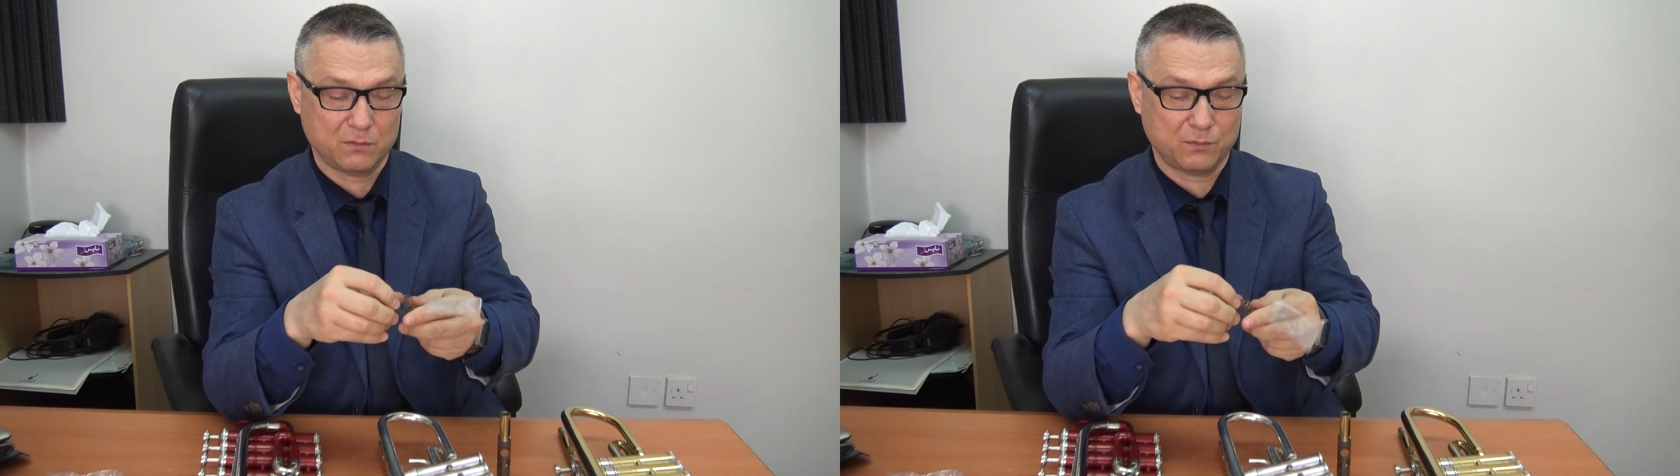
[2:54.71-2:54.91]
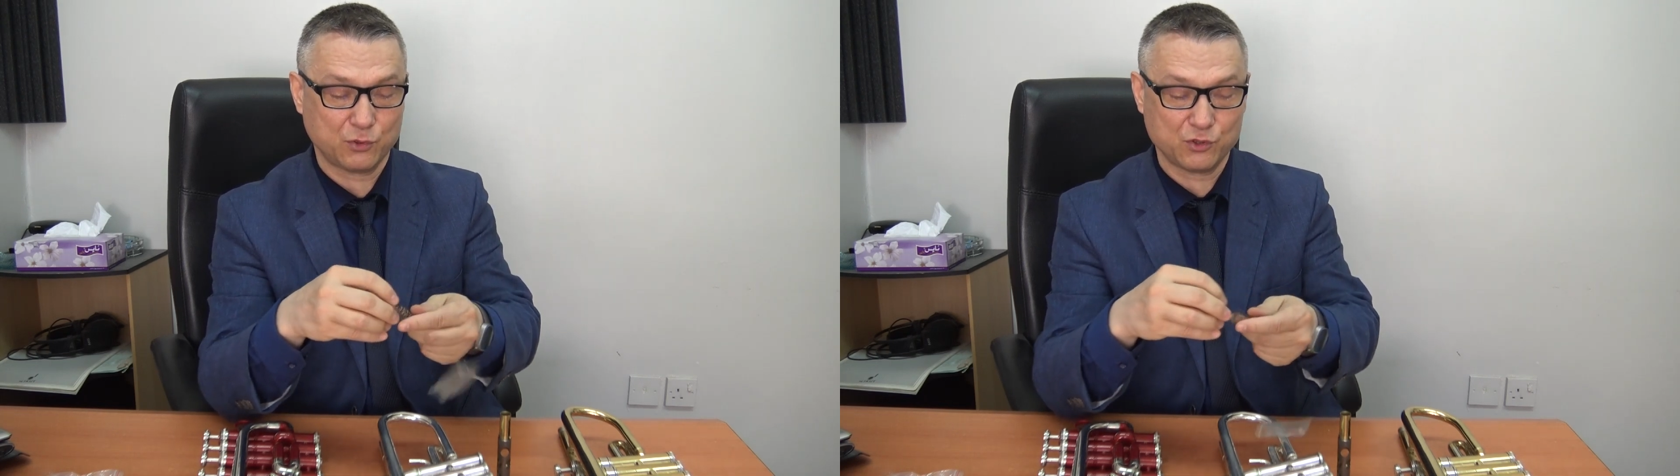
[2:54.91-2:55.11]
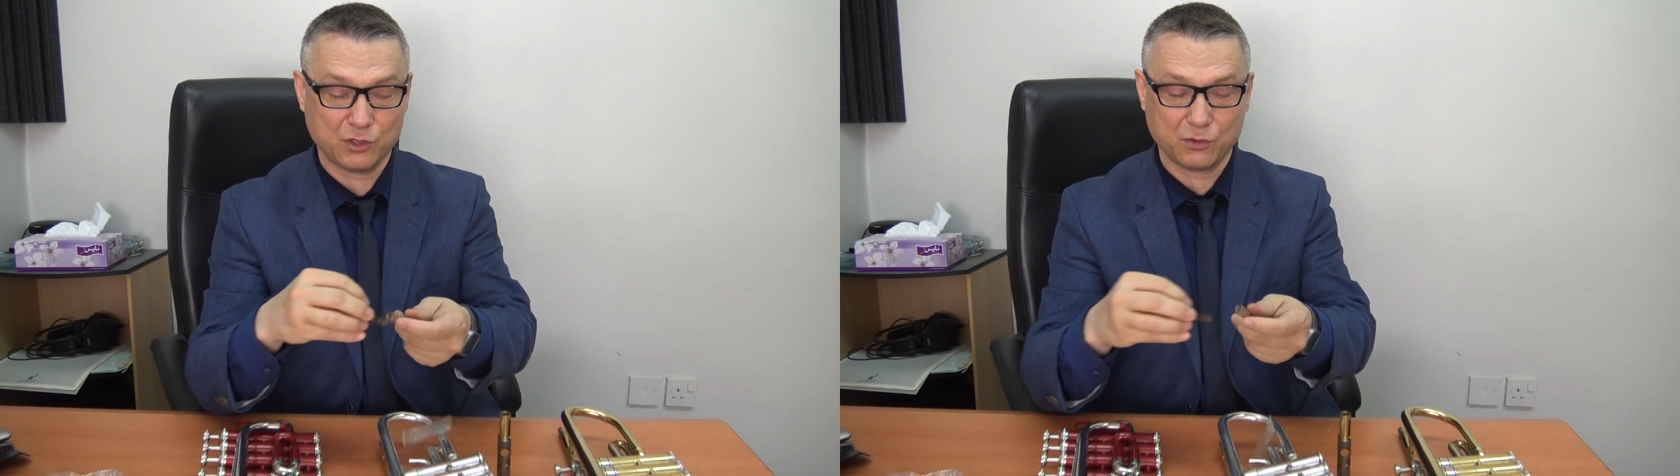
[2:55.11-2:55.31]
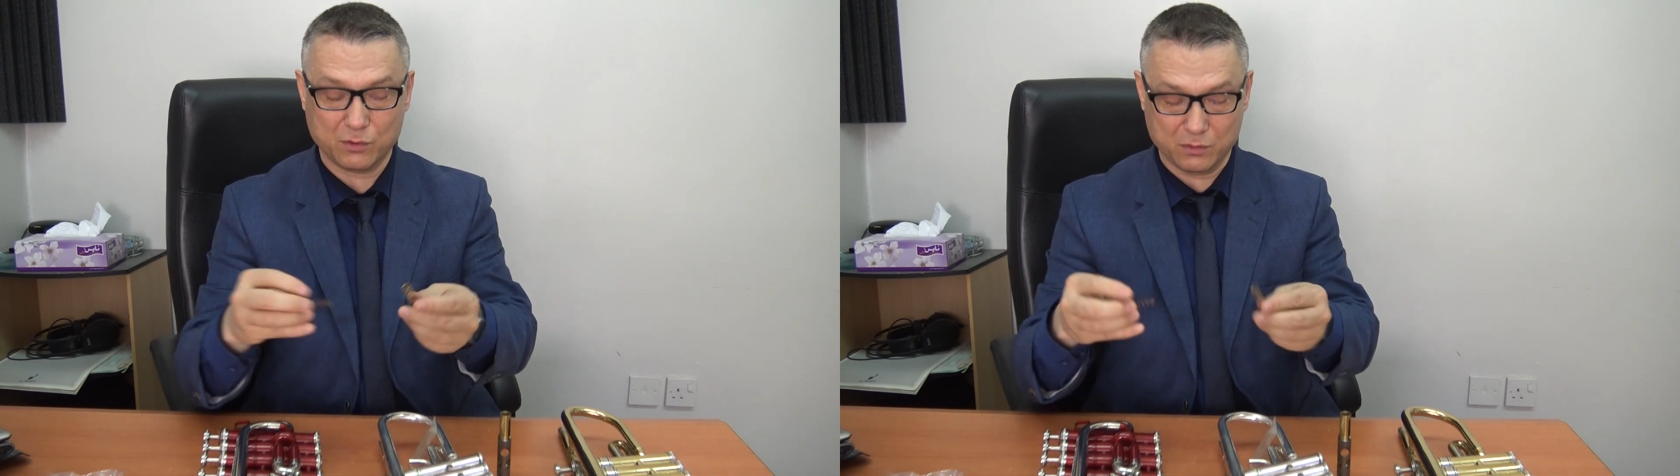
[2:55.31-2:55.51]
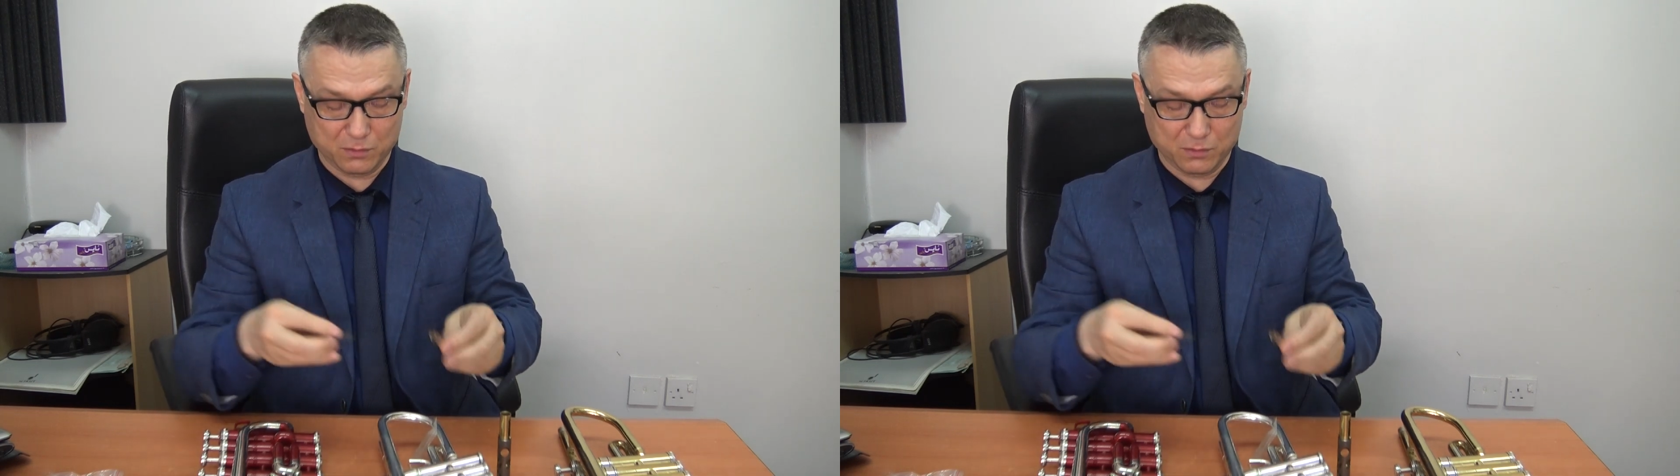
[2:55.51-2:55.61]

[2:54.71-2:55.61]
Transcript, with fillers: пружинку.